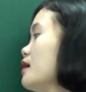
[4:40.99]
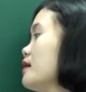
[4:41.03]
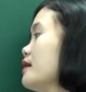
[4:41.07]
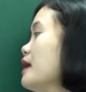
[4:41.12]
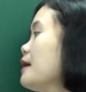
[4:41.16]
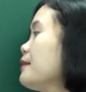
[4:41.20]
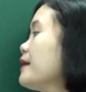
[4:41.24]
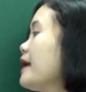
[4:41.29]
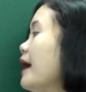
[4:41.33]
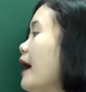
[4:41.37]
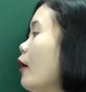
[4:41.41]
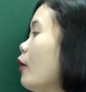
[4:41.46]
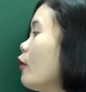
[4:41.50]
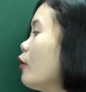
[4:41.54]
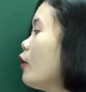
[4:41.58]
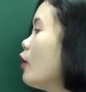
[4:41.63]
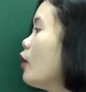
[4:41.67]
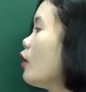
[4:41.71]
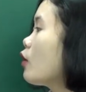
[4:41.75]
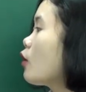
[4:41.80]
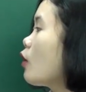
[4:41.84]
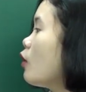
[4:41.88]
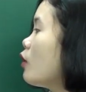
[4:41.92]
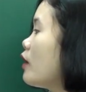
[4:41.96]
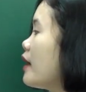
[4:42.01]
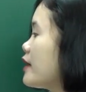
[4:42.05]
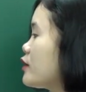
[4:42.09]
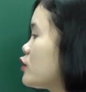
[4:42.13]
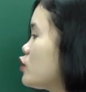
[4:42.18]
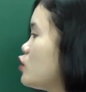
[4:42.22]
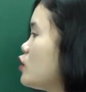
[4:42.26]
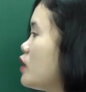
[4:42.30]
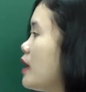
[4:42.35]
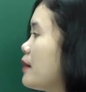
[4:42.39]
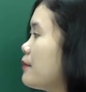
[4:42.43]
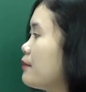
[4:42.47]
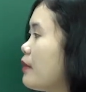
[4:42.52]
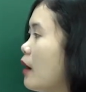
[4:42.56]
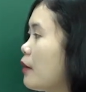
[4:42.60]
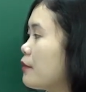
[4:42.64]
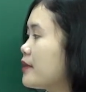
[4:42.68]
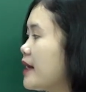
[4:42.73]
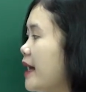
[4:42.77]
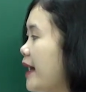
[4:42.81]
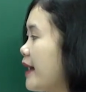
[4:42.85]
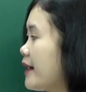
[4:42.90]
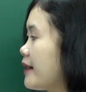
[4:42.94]
Tiếp theo cô lại chuyển
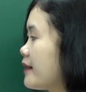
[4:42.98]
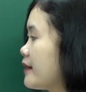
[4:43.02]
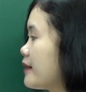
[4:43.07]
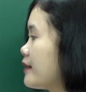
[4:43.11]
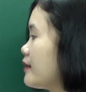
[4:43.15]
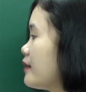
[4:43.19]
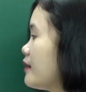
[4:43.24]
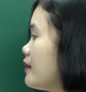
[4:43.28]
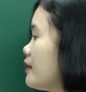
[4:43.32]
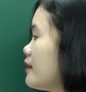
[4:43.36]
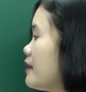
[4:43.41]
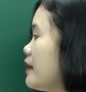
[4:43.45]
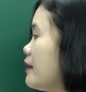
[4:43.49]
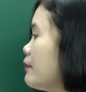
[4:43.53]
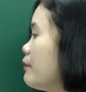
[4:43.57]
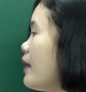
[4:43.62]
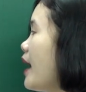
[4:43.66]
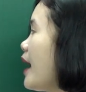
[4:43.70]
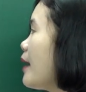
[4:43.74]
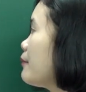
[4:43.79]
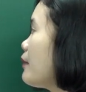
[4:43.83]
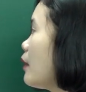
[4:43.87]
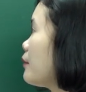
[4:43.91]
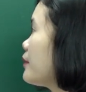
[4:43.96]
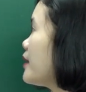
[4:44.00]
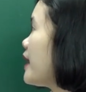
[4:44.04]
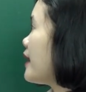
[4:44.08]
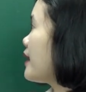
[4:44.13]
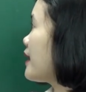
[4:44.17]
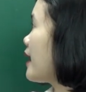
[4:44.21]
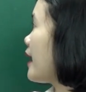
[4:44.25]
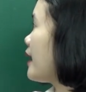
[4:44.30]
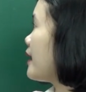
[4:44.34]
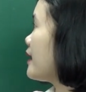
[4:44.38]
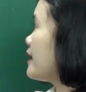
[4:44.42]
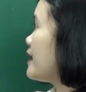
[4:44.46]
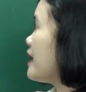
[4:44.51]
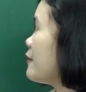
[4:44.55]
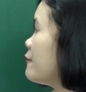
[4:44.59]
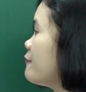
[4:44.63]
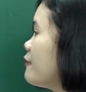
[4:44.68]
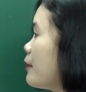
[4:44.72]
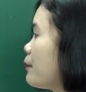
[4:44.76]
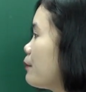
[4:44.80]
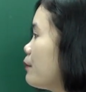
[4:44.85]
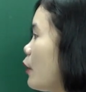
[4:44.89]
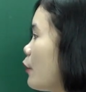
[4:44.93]
bóng đèn để mang bóng đèn này đến
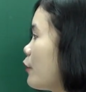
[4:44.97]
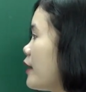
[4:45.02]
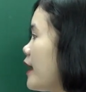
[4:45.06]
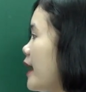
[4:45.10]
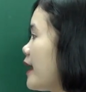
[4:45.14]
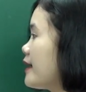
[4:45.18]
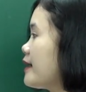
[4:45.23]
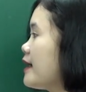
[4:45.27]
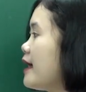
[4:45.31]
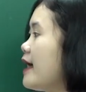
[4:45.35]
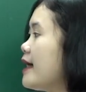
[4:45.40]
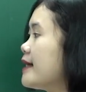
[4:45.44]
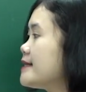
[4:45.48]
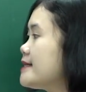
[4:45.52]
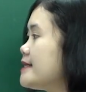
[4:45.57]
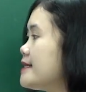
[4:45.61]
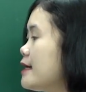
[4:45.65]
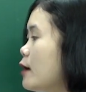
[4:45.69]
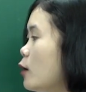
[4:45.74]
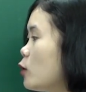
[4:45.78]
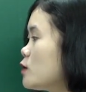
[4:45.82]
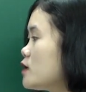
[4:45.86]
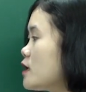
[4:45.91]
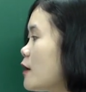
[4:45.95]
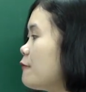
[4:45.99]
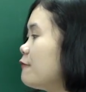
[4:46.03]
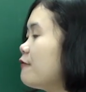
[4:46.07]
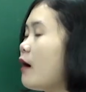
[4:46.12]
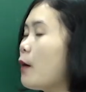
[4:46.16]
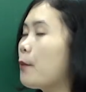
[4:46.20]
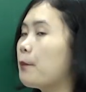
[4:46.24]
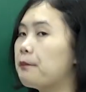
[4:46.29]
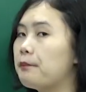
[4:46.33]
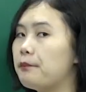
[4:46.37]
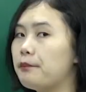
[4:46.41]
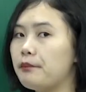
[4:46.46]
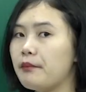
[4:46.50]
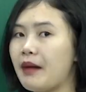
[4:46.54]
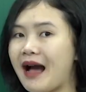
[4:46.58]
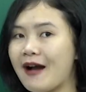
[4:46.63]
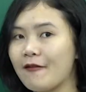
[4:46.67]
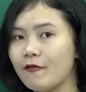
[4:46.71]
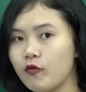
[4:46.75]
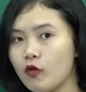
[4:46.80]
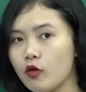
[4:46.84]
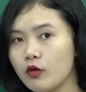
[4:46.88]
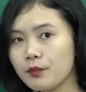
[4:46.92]
vật màu đen, chiếu trong vòng
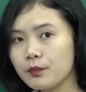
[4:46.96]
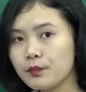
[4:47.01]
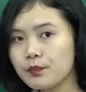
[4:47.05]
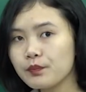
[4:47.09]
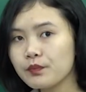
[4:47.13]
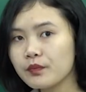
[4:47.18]
ba phút.